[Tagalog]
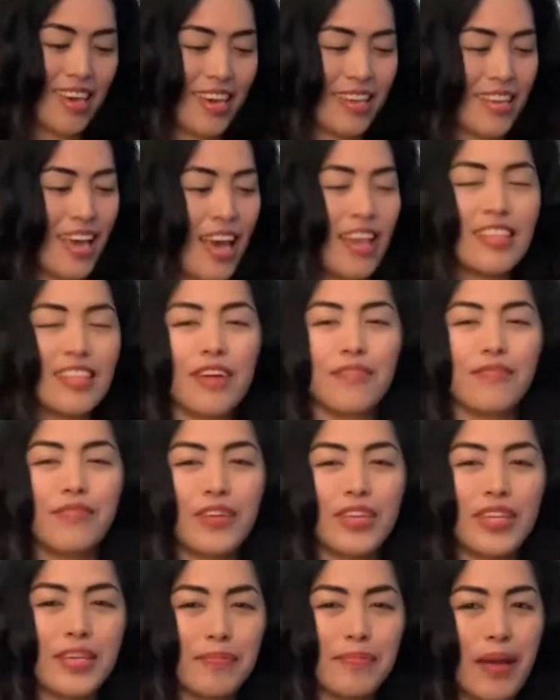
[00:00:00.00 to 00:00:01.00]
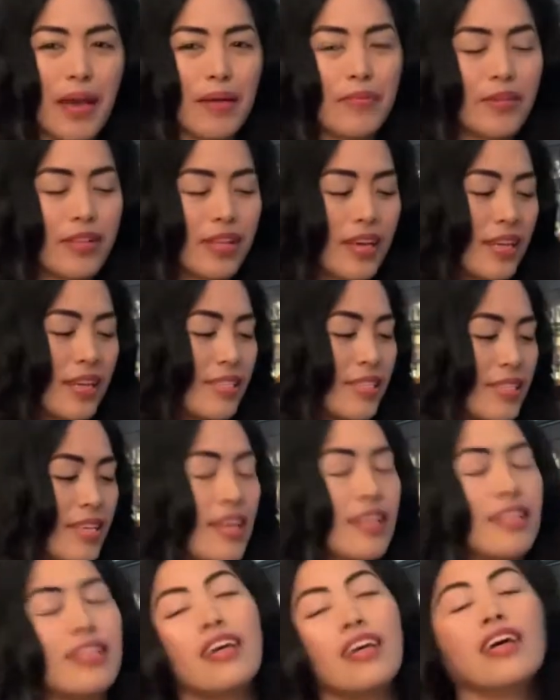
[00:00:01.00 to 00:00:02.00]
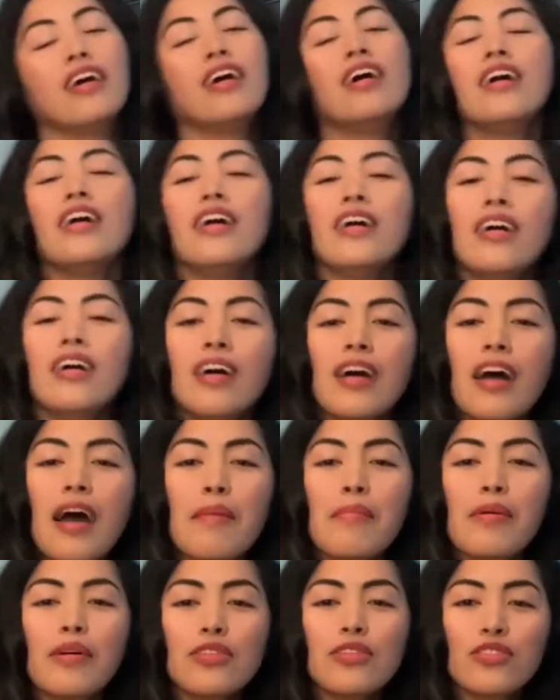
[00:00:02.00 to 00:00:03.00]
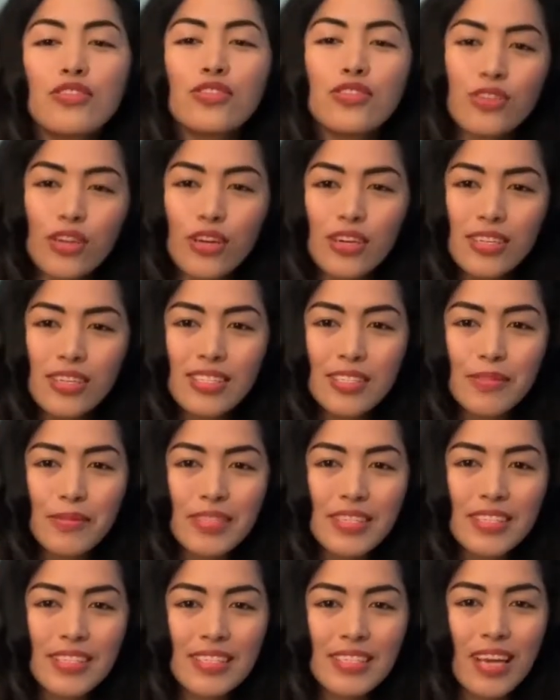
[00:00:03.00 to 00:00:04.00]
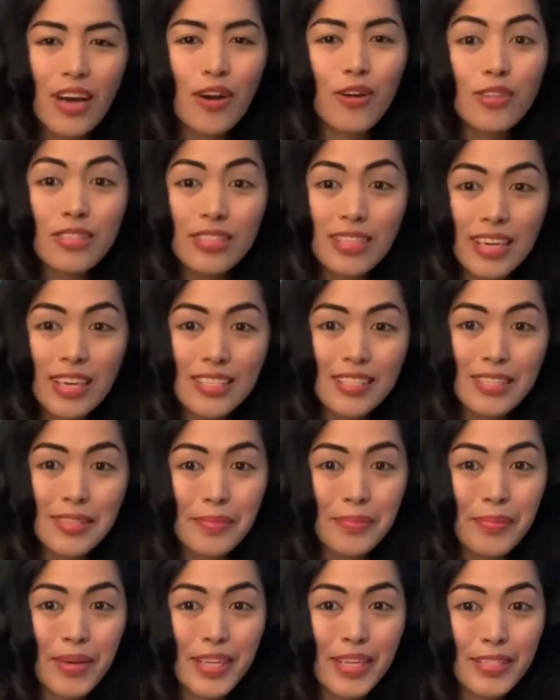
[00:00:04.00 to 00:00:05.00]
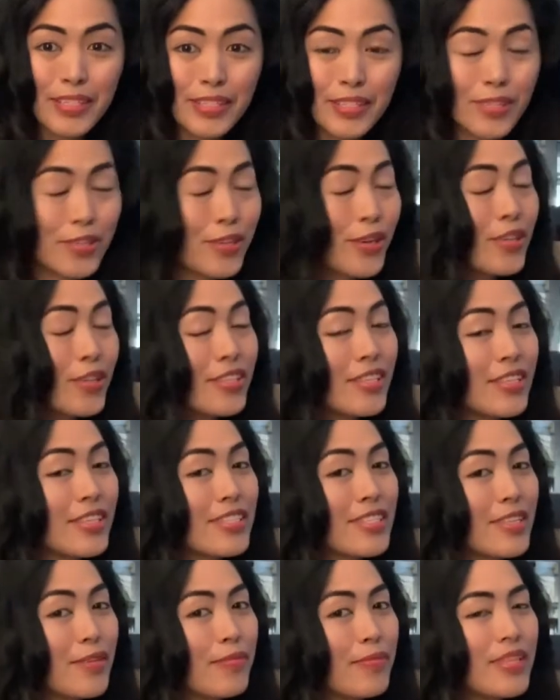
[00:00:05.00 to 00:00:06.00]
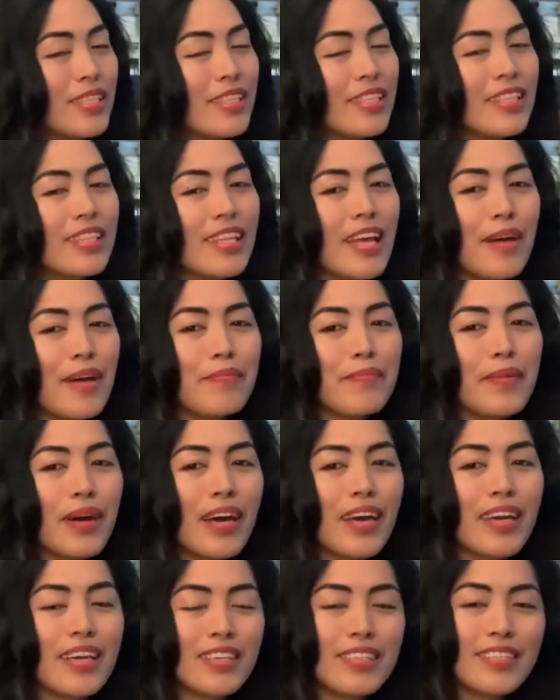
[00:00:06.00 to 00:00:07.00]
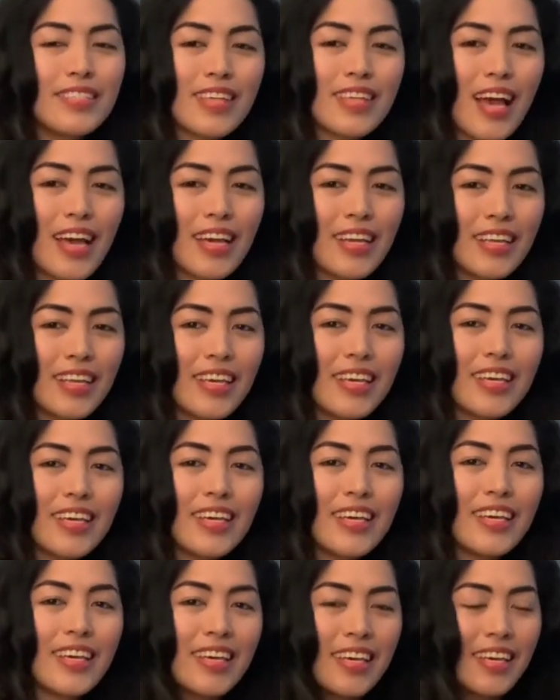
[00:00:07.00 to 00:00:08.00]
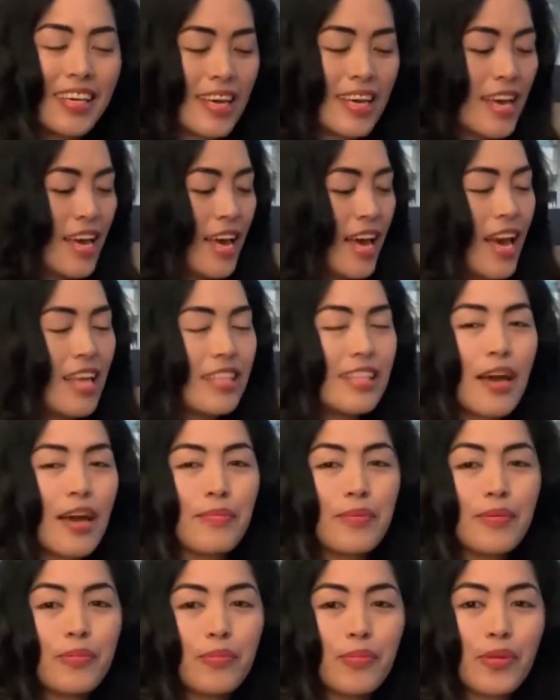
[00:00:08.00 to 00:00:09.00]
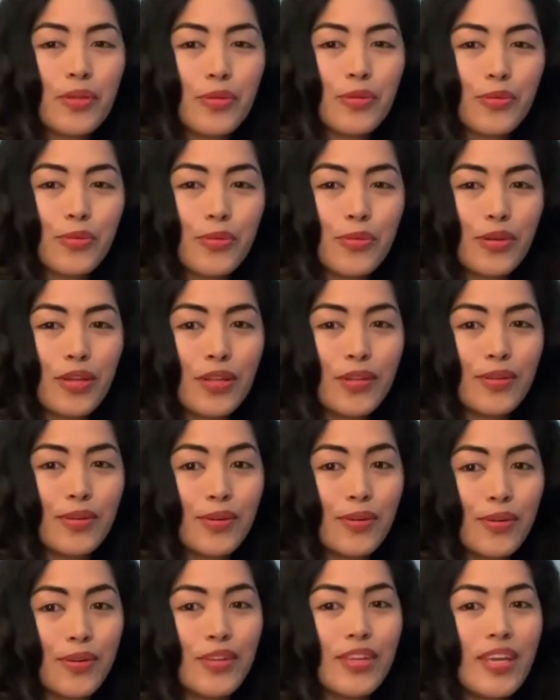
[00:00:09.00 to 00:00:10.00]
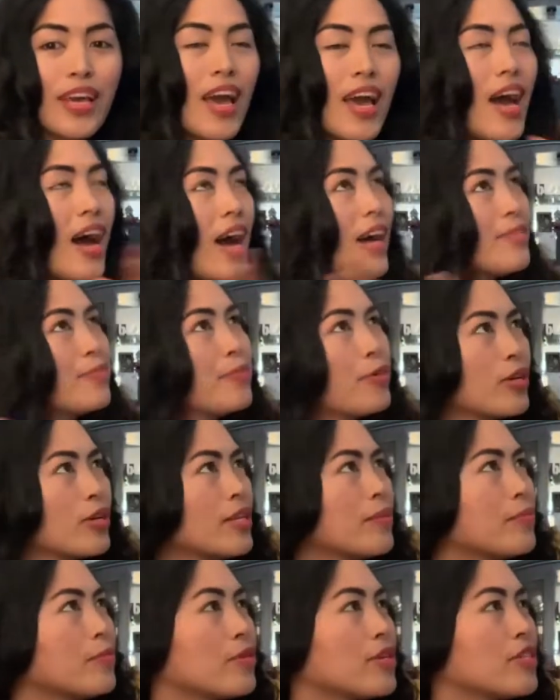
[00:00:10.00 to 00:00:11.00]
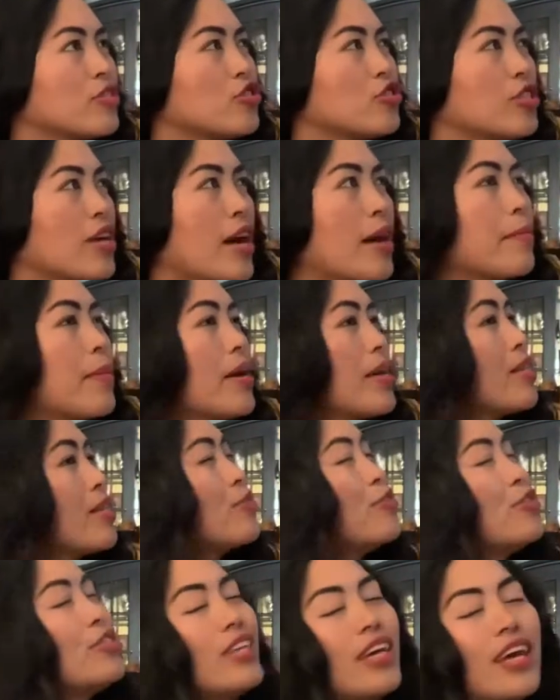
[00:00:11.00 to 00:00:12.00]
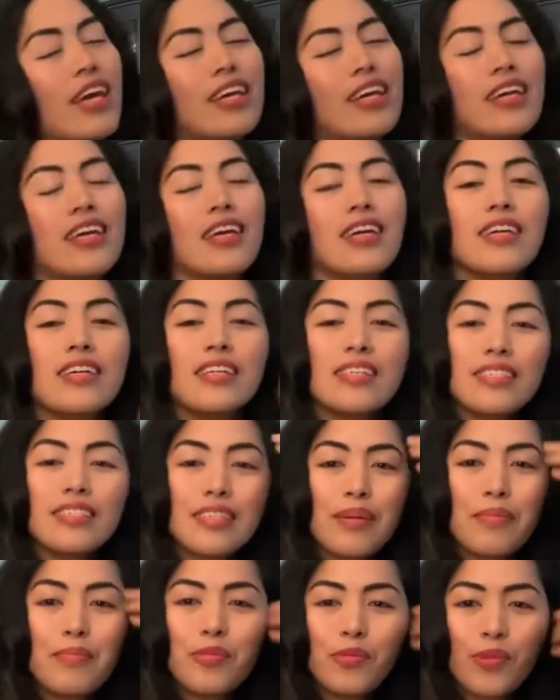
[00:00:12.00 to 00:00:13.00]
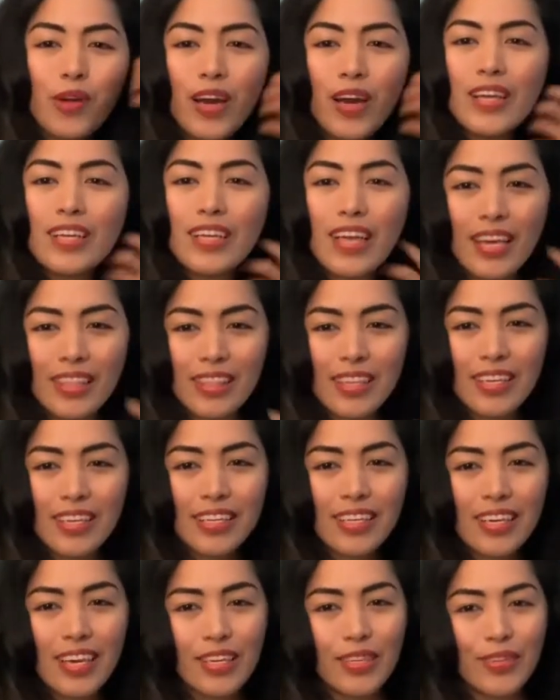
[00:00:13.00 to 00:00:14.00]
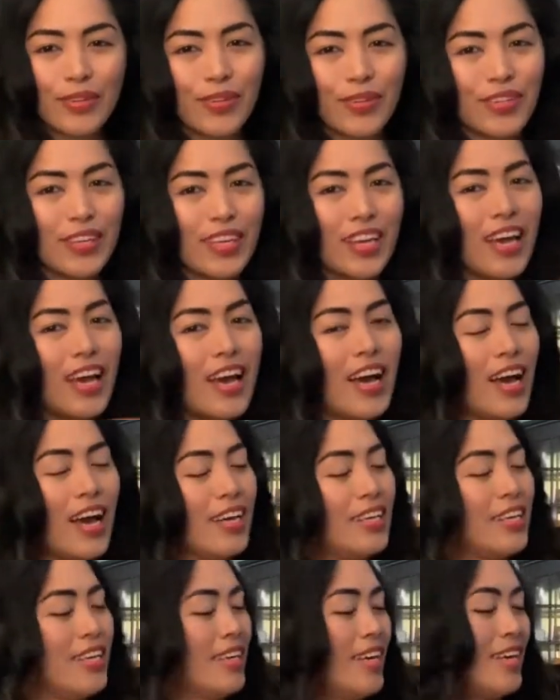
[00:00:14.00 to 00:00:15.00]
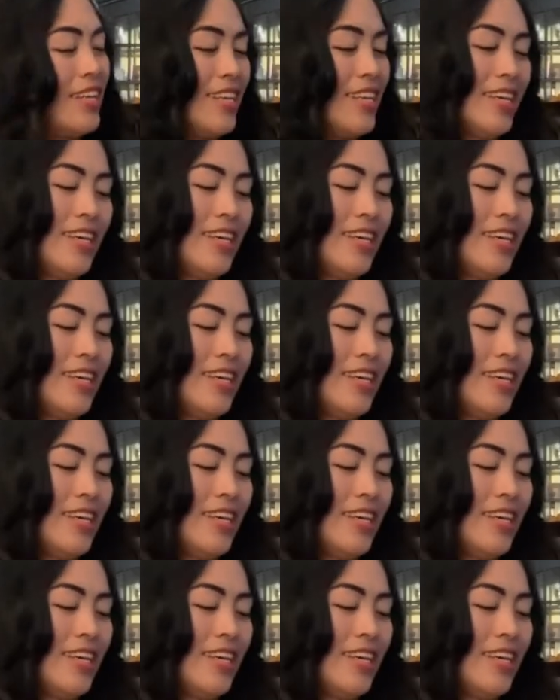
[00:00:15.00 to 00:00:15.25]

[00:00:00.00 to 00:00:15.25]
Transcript: I love reading Bible, guys. And about the stories, which is sa Old Testament. Yung Old Testament, napaka-exciting. Ang dami mong matutunan doon. At pwede mo rin siyang ma-connect sa buhay natin ngayon. Ayan.